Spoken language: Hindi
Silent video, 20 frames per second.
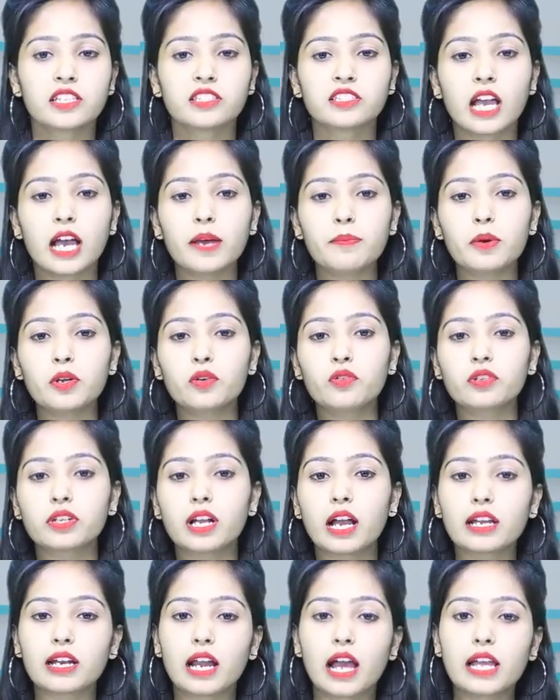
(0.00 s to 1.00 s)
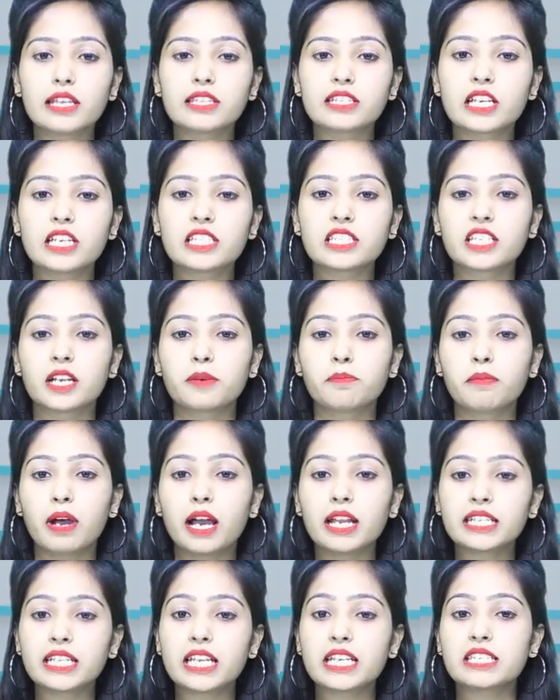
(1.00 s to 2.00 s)
जहां पर उनका की
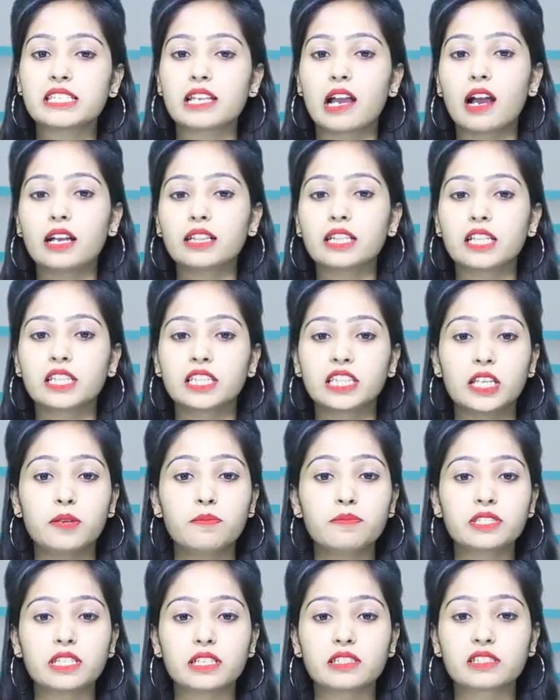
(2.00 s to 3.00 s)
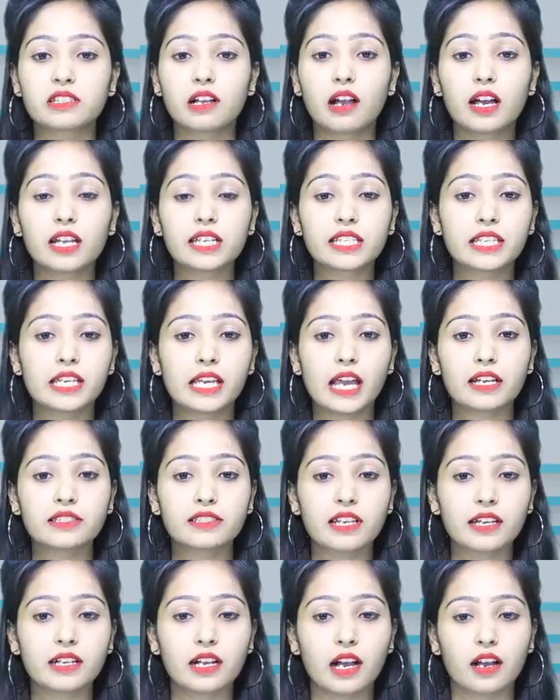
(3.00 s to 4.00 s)
सम्मान के साथ अंतिम संस्कार किया
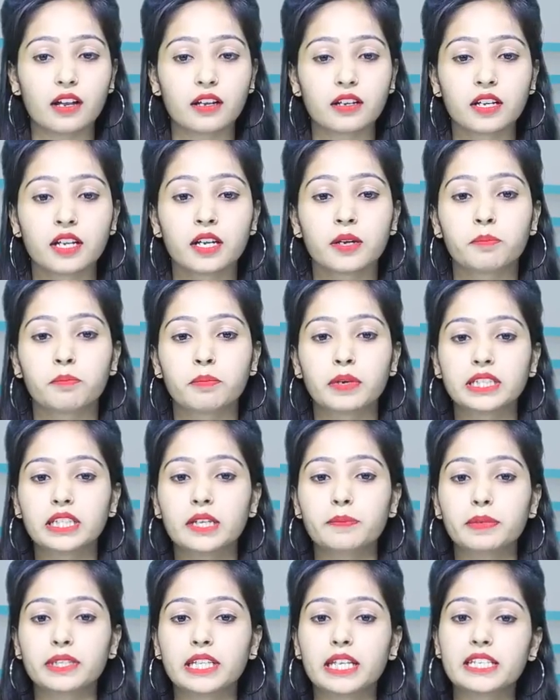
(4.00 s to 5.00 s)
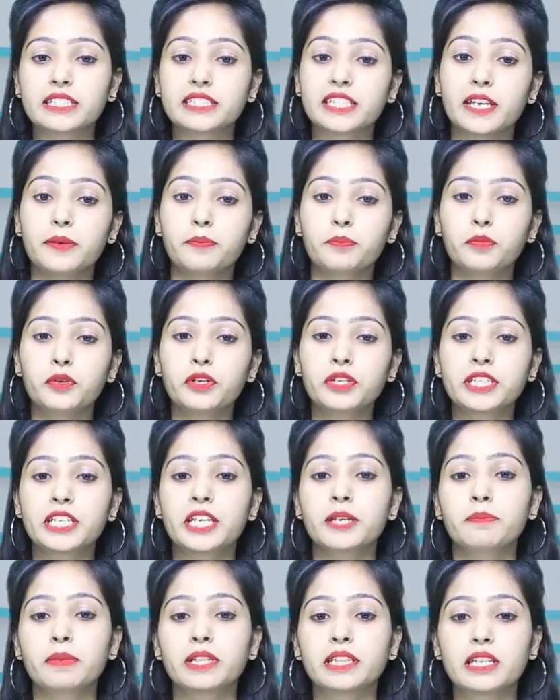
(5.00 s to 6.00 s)
जाएगा मध्य प्रदेश के
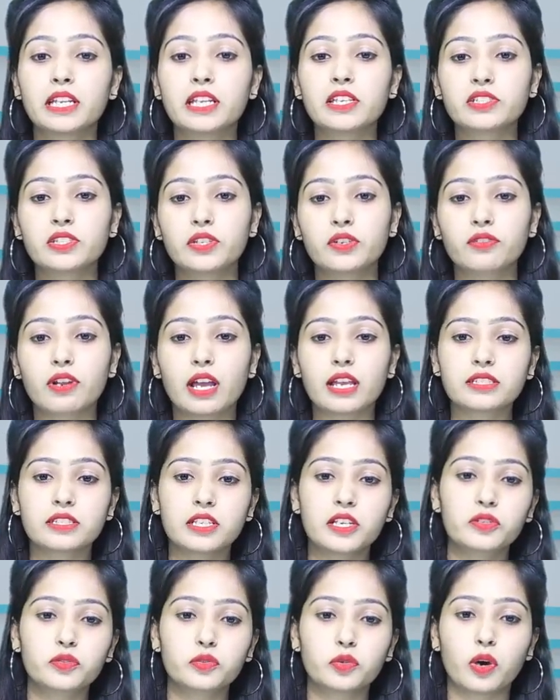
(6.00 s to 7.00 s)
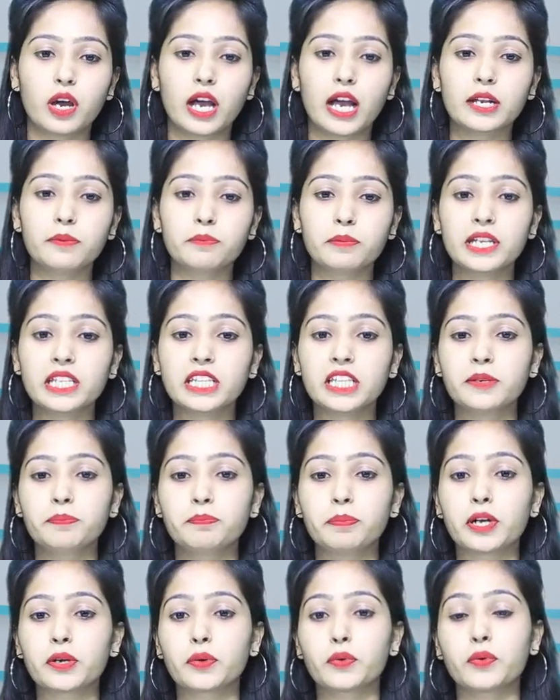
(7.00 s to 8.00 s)
मुख्यमंत्री शिवराज सिंह चौहान भी
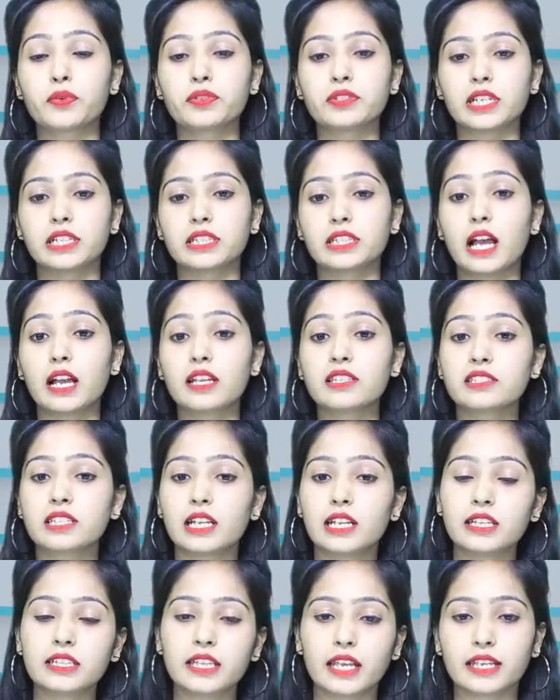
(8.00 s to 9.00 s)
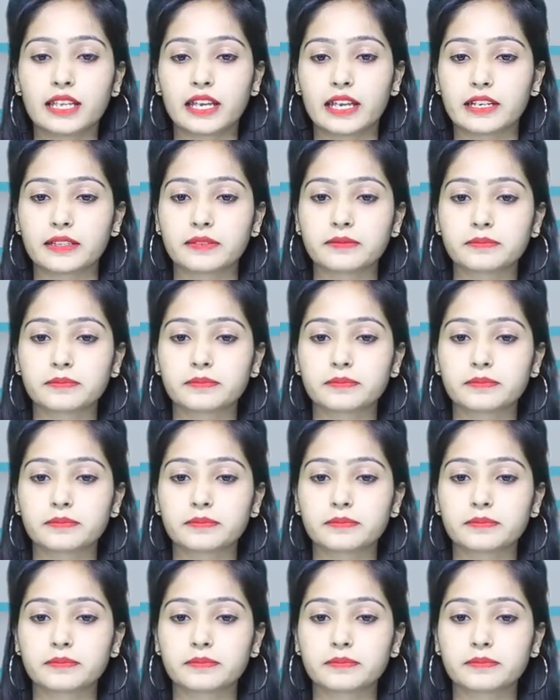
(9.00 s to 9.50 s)
दीपक को श्रद्धांजलि देंगे